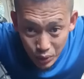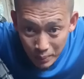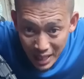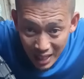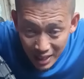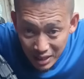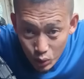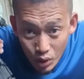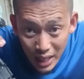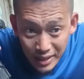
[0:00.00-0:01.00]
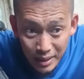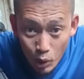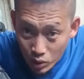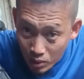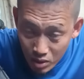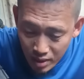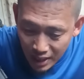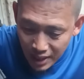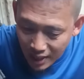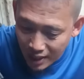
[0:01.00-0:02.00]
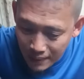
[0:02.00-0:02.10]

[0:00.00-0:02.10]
yung mayari nito, dating motocross rider,